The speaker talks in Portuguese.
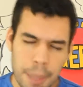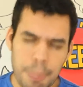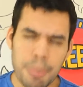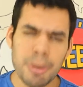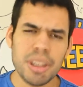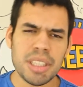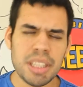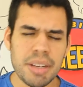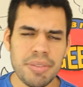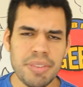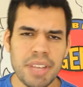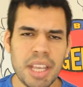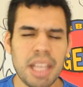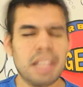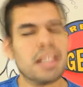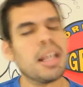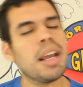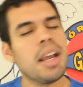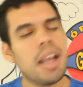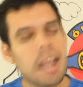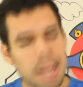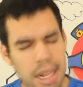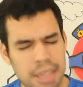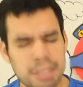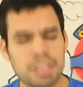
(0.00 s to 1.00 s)
Depois da
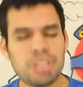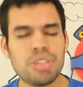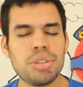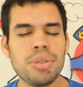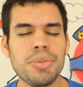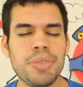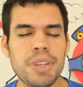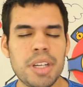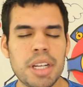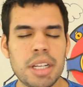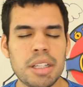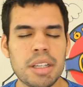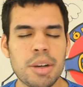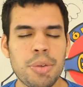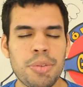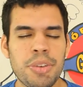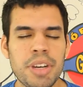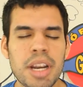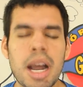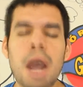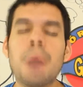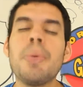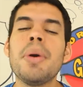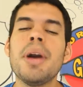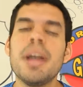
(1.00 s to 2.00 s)
vinheta, assiste o vídeo até o
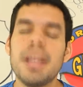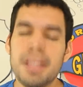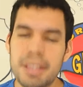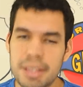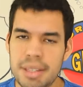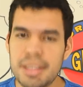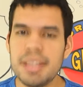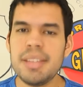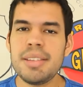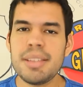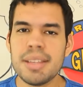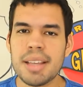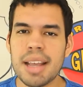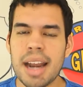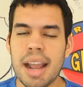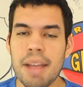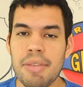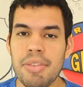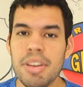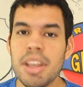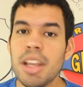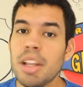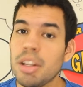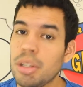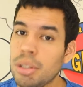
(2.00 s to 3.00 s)
final e se
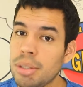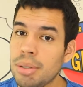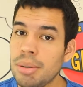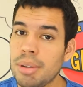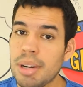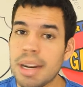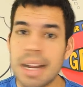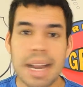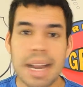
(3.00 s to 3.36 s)
inscreve no